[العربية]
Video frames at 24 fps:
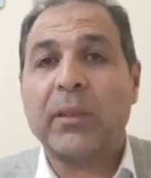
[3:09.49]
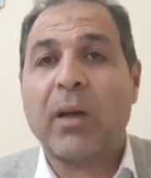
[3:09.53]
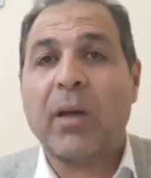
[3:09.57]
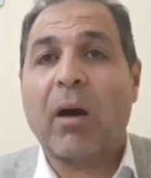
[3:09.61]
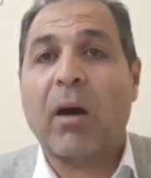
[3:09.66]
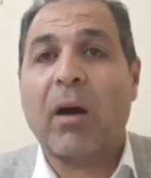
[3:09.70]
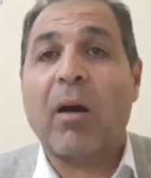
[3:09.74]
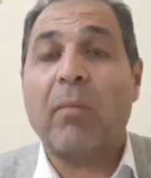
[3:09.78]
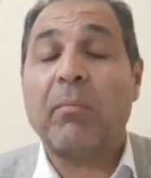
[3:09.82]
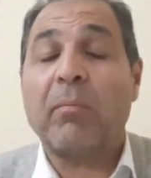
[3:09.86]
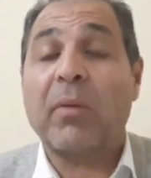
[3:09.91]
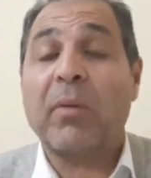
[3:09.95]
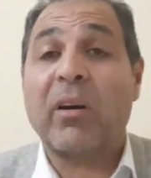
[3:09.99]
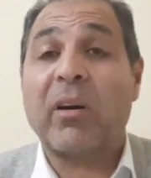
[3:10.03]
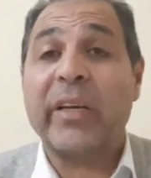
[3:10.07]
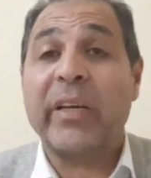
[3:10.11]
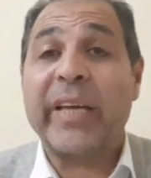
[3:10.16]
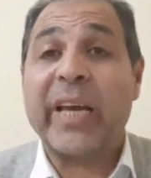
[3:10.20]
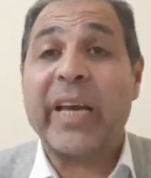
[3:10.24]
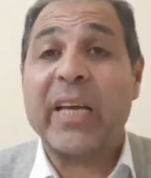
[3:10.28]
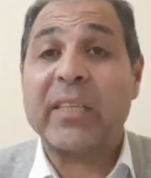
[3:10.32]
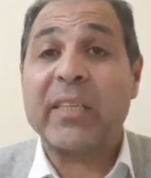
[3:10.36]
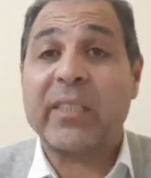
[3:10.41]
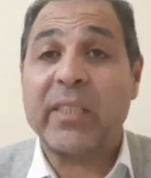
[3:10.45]
رقم
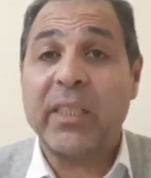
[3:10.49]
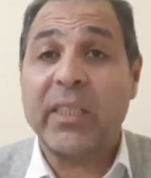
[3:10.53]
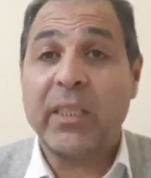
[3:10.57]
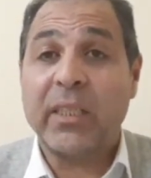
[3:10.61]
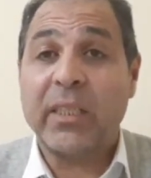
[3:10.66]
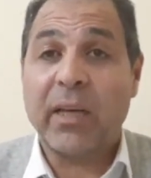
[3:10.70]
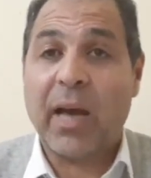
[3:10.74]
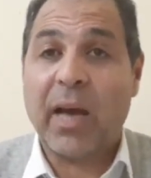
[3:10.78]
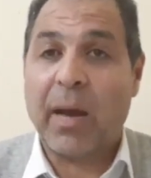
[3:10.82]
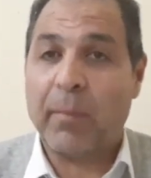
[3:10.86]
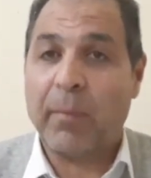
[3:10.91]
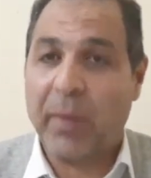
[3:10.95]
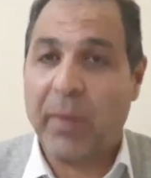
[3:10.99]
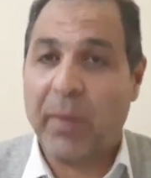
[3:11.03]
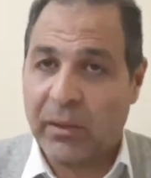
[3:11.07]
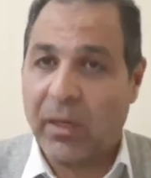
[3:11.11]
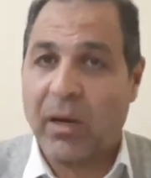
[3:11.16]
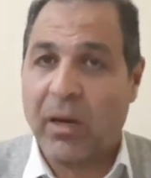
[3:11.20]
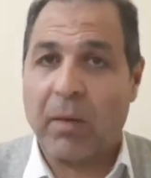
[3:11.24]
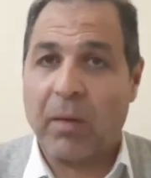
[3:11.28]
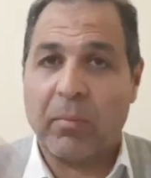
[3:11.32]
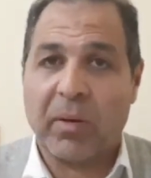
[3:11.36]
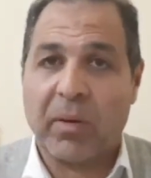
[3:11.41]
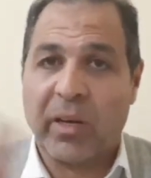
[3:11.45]
قياسي عمل
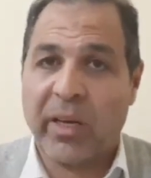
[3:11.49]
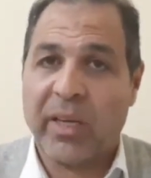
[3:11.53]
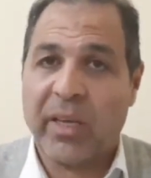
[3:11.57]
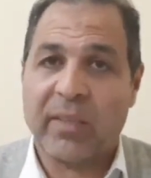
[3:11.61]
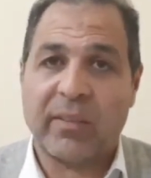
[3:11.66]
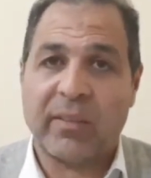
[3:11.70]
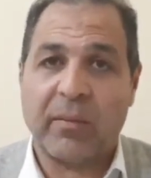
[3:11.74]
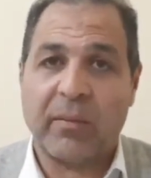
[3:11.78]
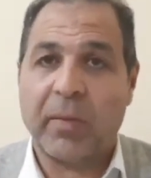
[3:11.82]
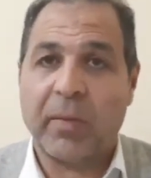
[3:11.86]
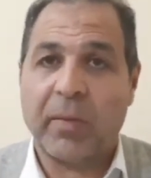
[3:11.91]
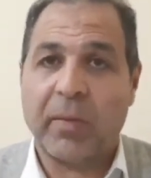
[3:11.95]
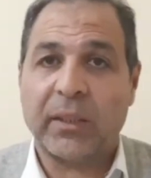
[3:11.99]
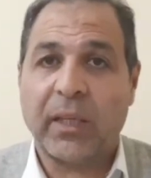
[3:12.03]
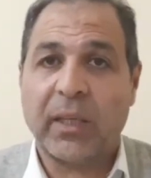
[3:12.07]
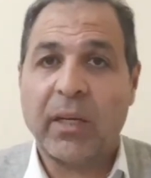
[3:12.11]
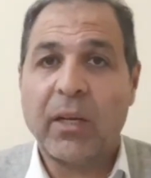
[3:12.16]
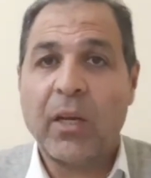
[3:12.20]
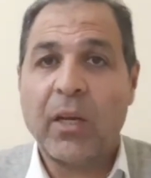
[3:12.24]
رقم قياسي امبارح